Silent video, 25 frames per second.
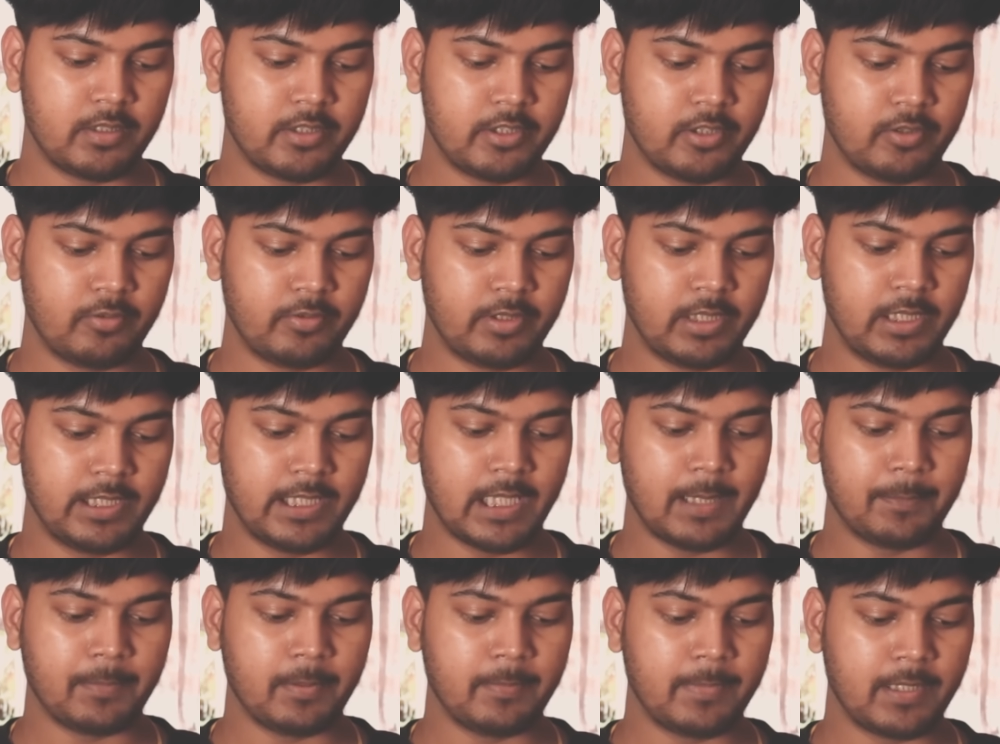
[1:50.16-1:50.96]
चलो
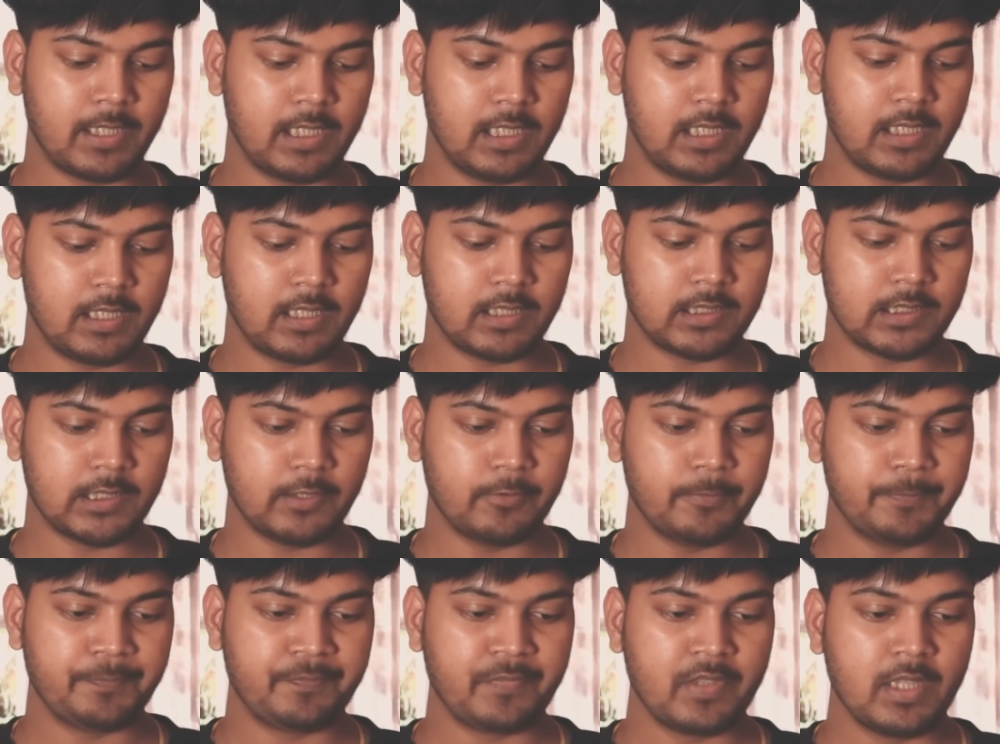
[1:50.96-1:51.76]
टेलीग्राम पर मैं क्लिक करता
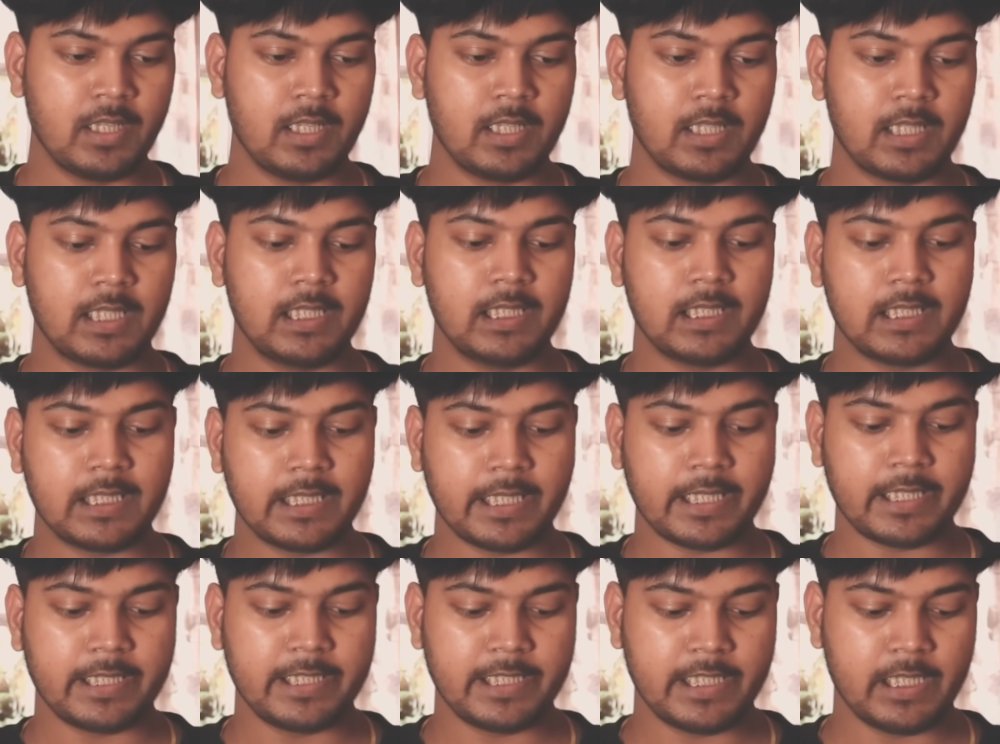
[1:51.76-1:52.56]
हूँ क्लिक
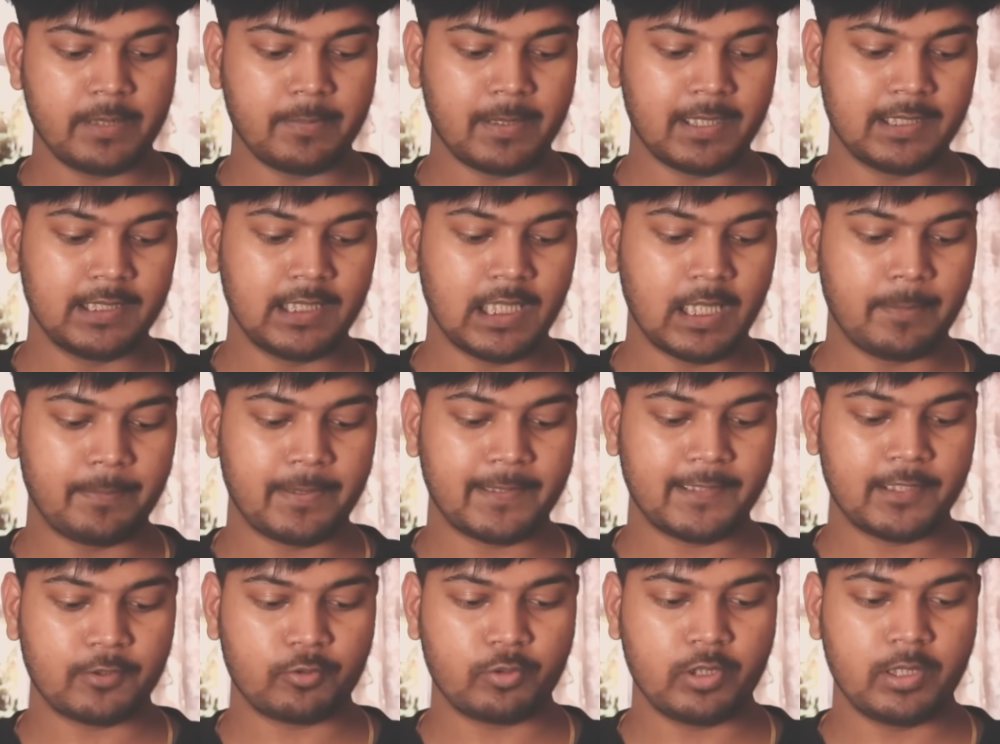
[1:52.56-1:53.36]
करने के बाद यहाँ
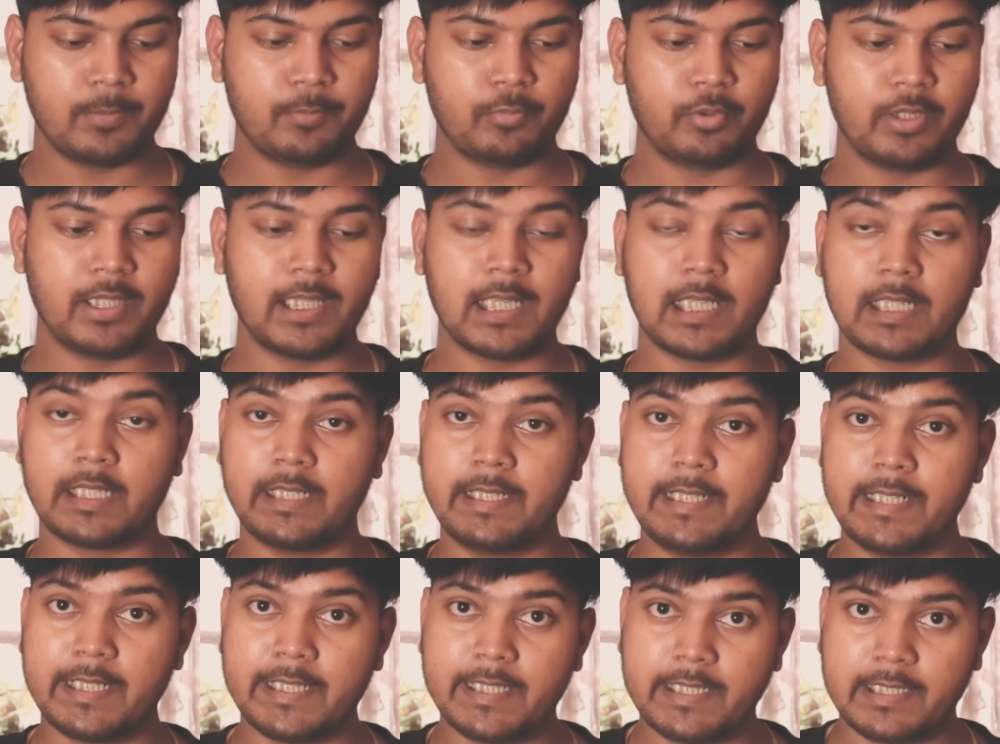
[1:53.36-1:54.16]
पर देखो ये बोलेगा
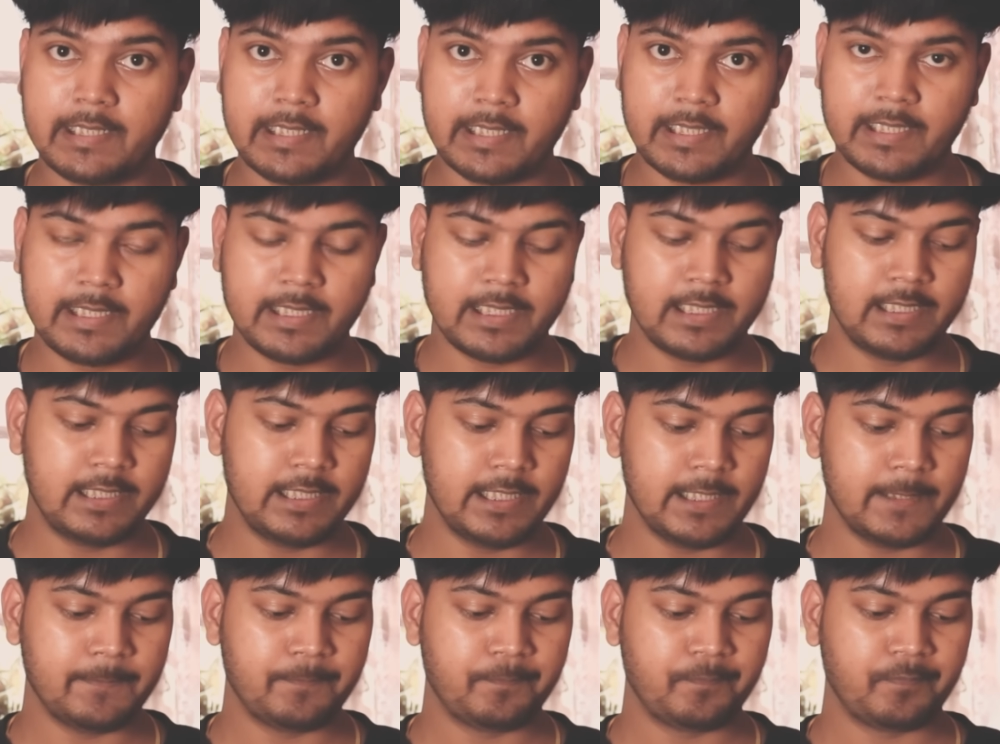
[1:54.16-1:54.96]
कनेक्ट करने के
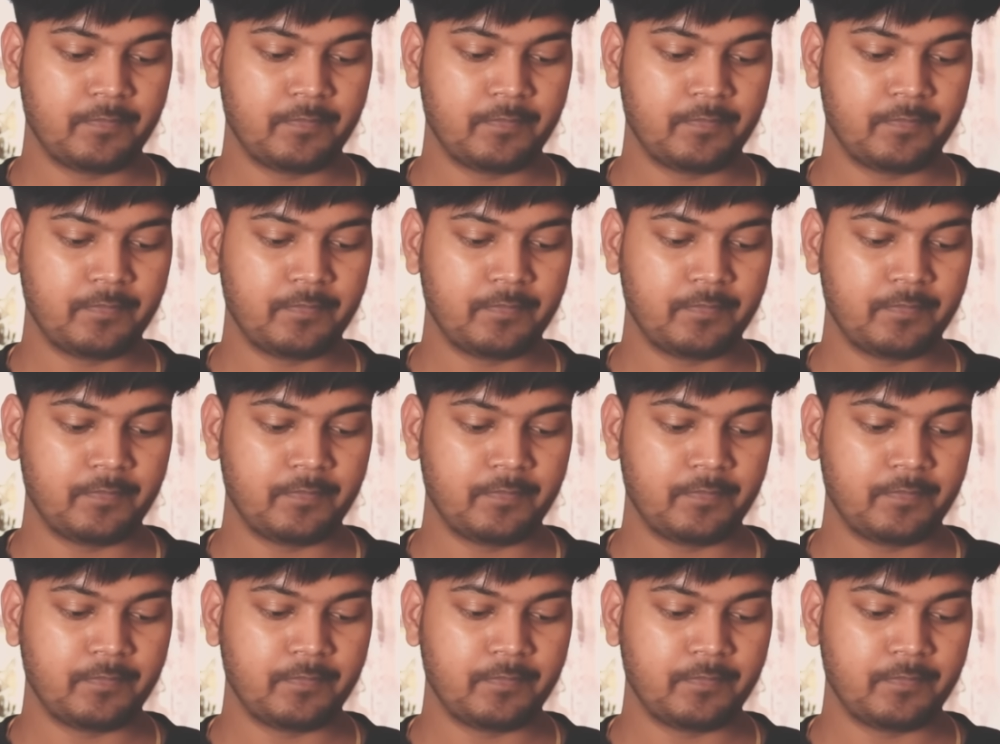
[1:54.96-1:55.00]
लिए